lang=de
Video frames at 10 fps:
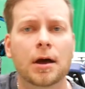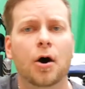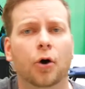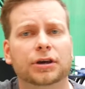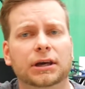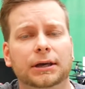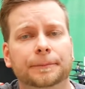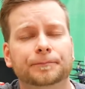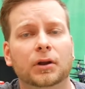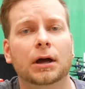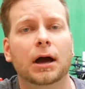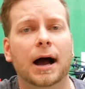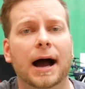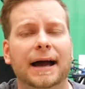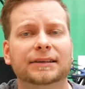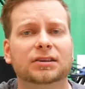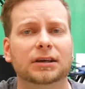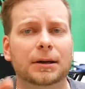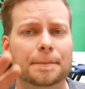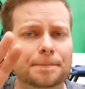Okay.
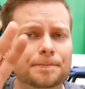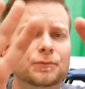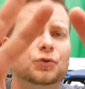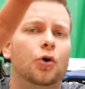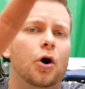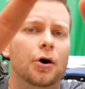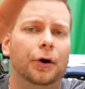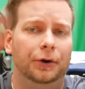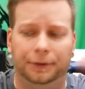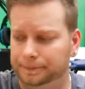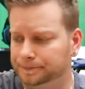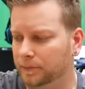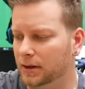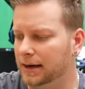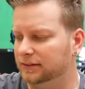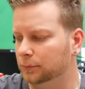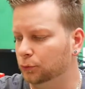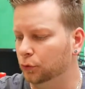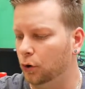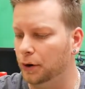Item 9.
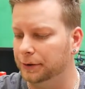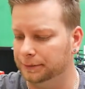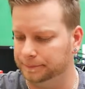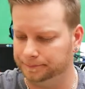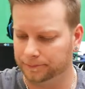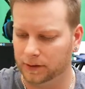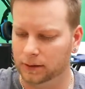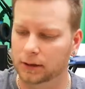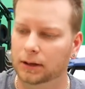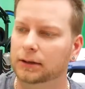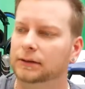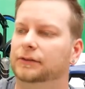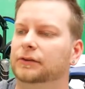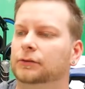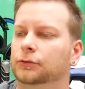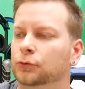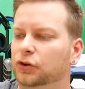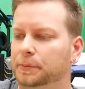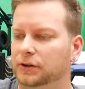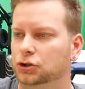Item 9 sind
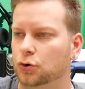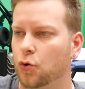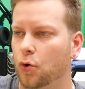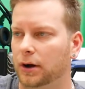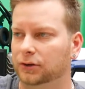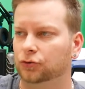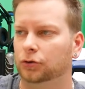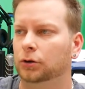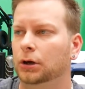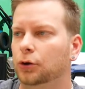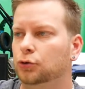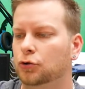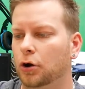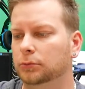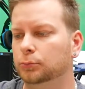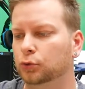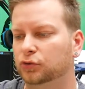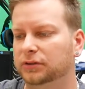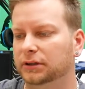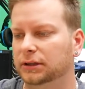Knusper Schoko-Orange, Köln
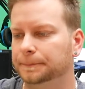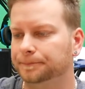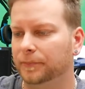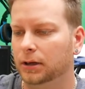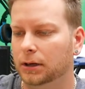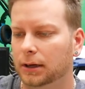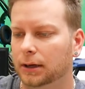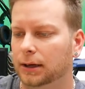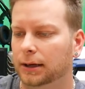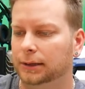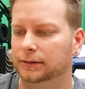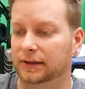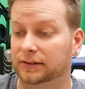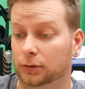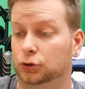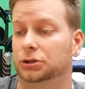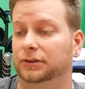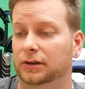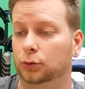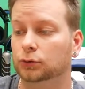Müsli. Der sieht auch schon
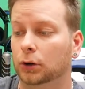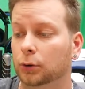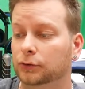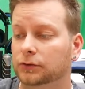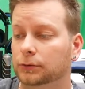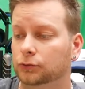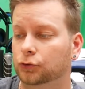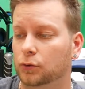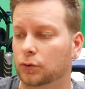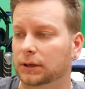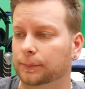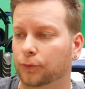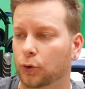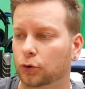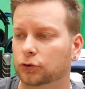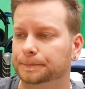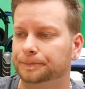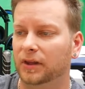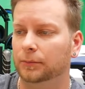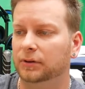sehr gut aus. Schokoliebfrucht
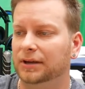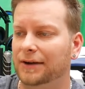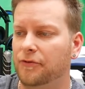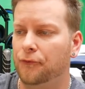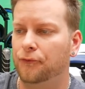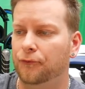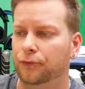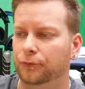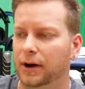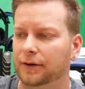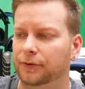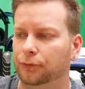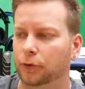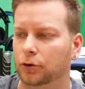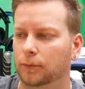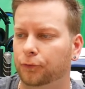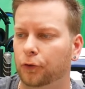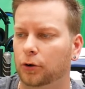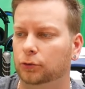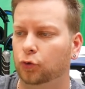mit Hafer, Hafer
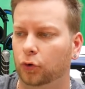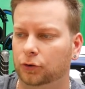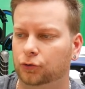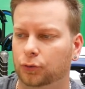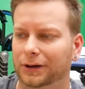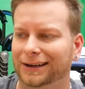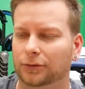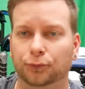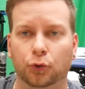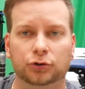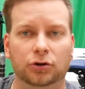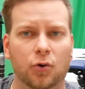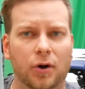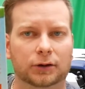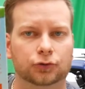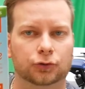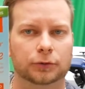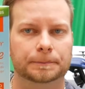flocken, dunkler Schokolade und fruchtiger Orange.